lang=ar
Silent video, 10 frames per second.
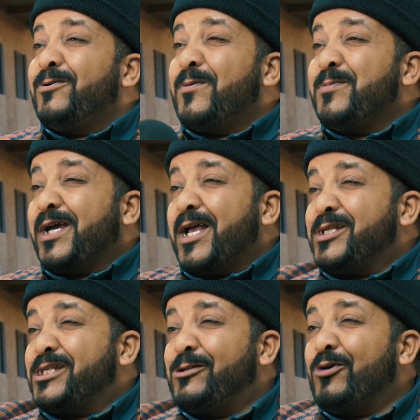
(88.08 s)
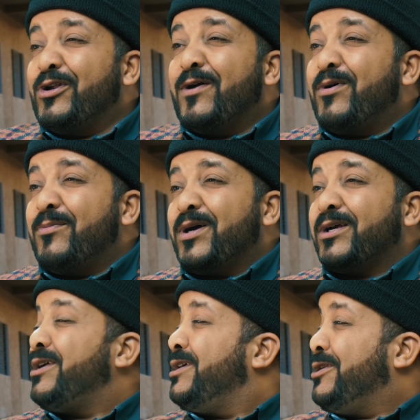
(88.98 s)
ايوا ملي غيسدو على
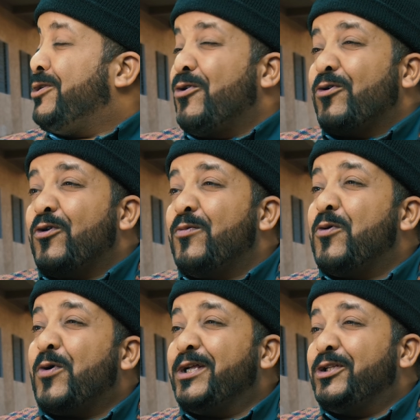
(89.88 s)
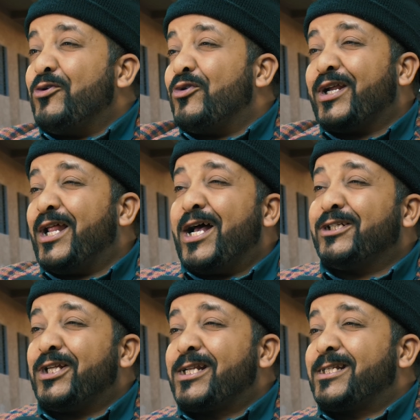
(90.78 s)
باباك الحكومه وغيديروا لك
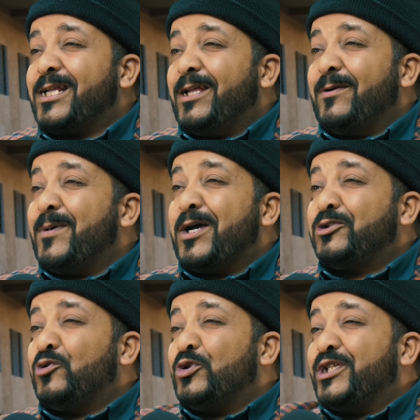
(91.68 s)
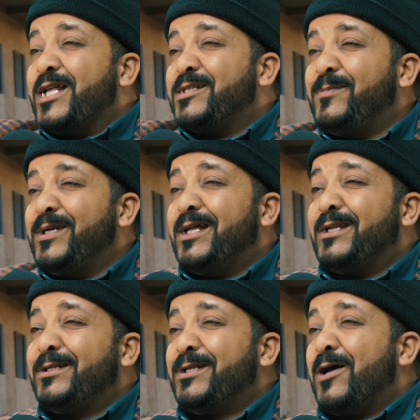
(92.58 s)
الحجر الصحي ما غتقولش حسبي
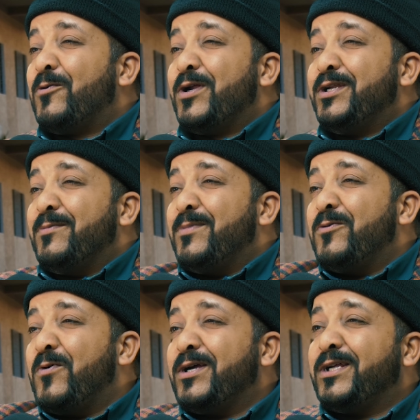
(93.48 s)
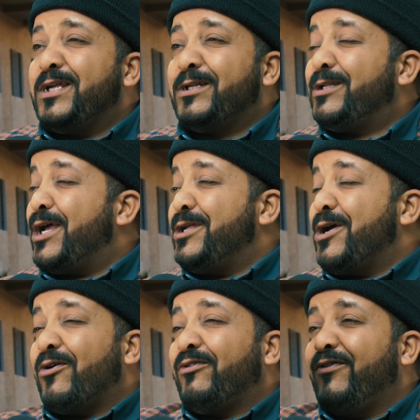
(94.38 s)
الله ونعم الوكيل الله
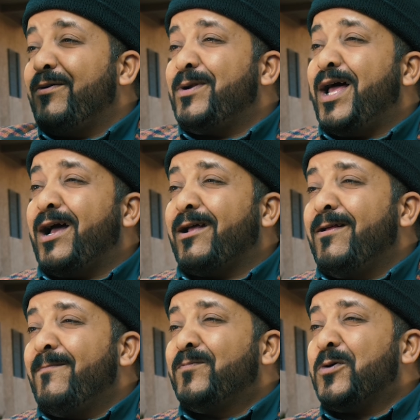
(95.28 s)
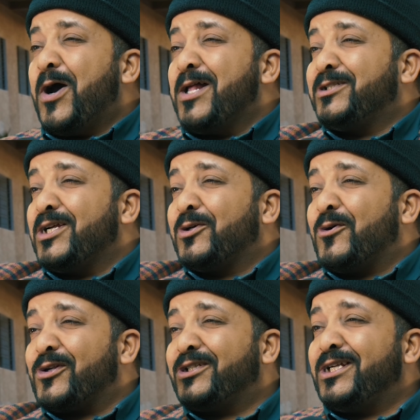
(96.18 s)
ياخذ فيهم الحق وانت
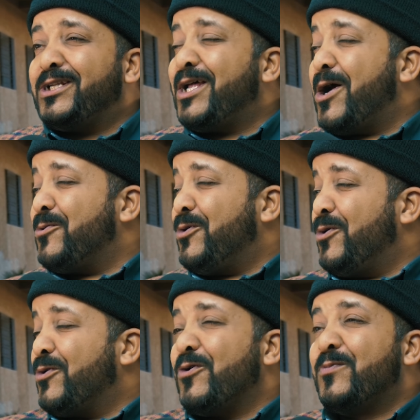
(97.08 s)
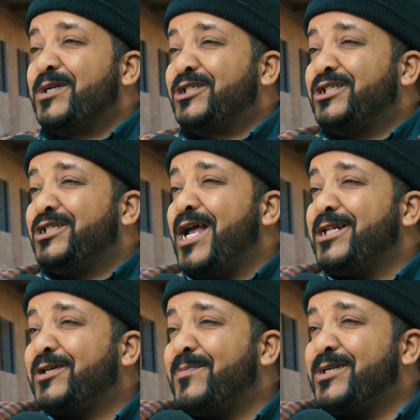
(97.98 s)
ذكرتي الله والحكومه
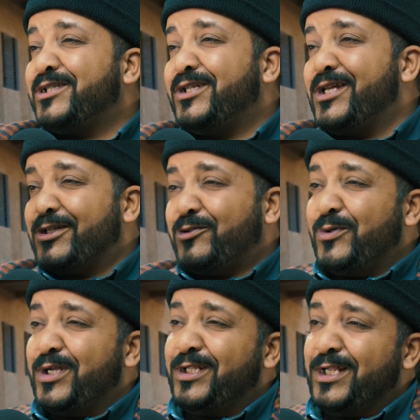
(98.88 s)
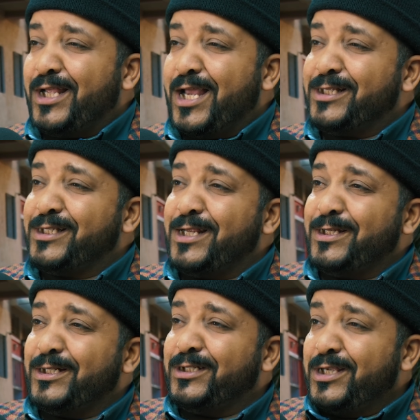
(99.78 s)
شجعتك باش دير شويه ديال
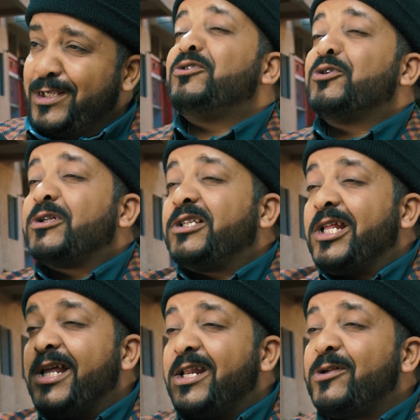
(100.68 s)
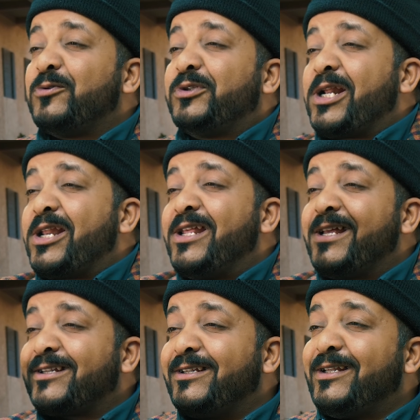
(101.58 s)
الحسنات ودوك الدراري
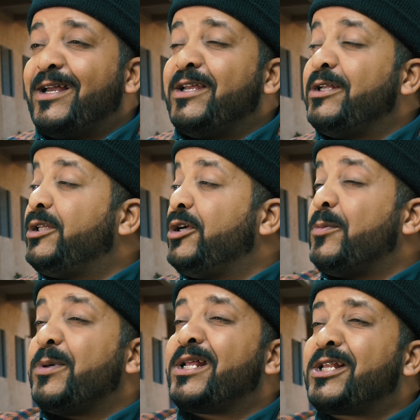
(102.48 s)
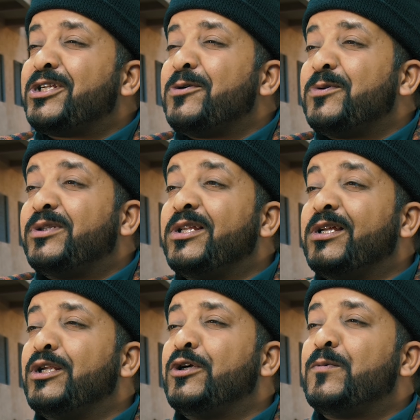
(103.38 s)
والدريات الله يهديهم غير
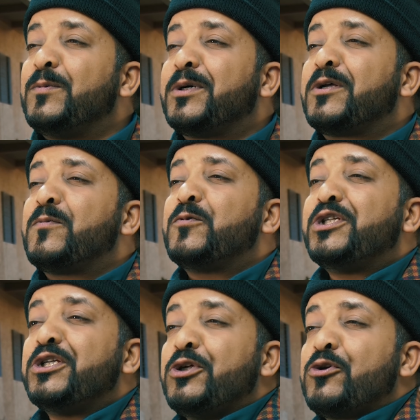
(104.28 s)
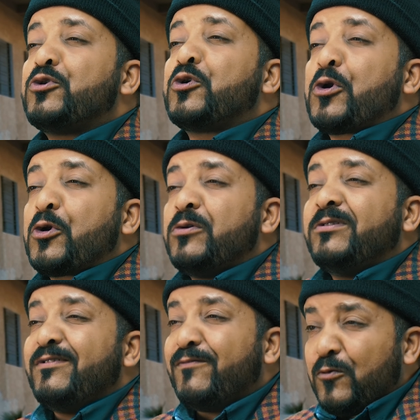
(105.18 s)
تيودن عليهم المغرب وتيديروا دوك
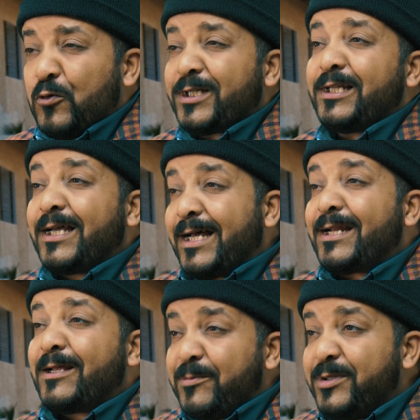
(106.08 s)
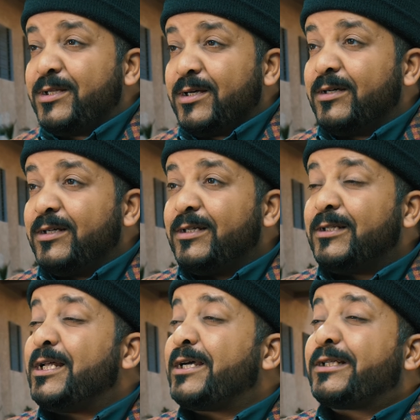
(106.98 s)
الرونديفوات الغراميه
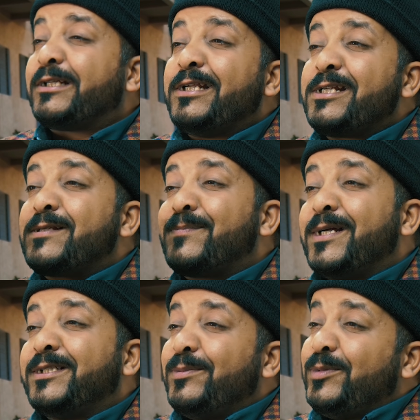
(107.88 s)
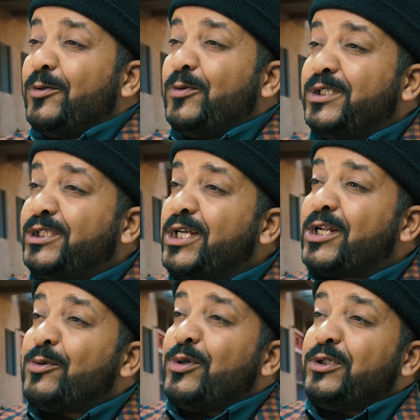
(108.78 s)
لا غد ليه الصباح تيبداو
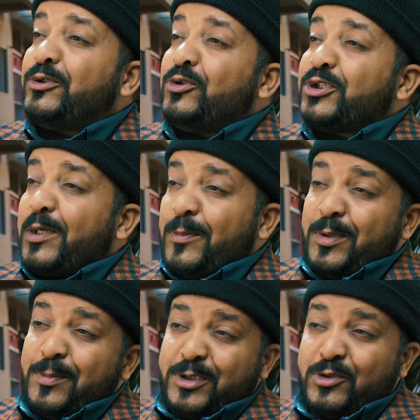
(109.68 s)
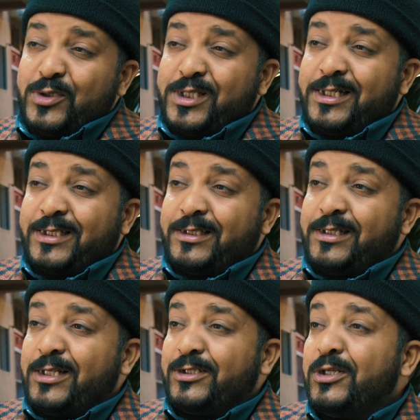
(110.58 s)
يتجراو على الدوش قبل ما توصل
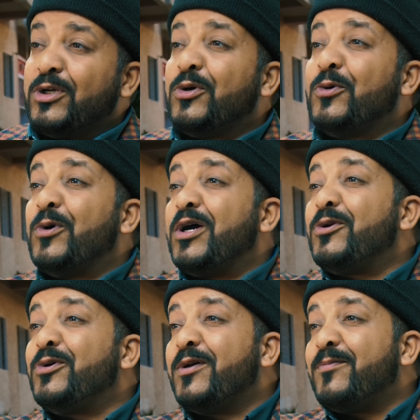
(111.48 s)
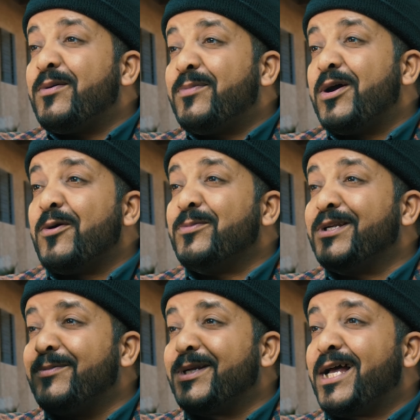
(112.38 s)
12 والو يا باباهم
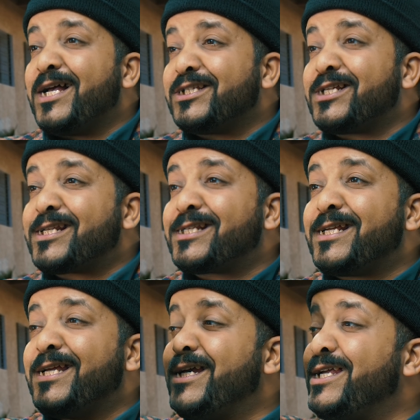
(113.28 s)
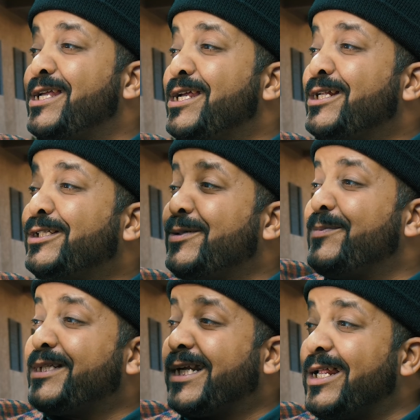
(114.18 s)
دابا الحجر الصحي
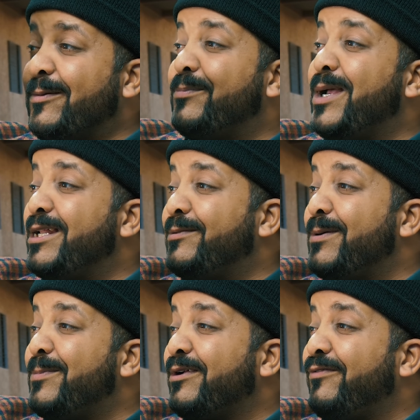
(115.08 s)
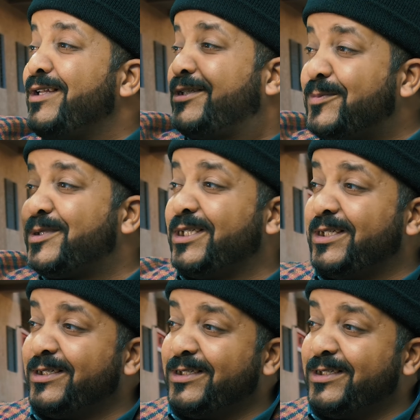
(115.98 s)
تم تكرم ما عند باباك فين تمشي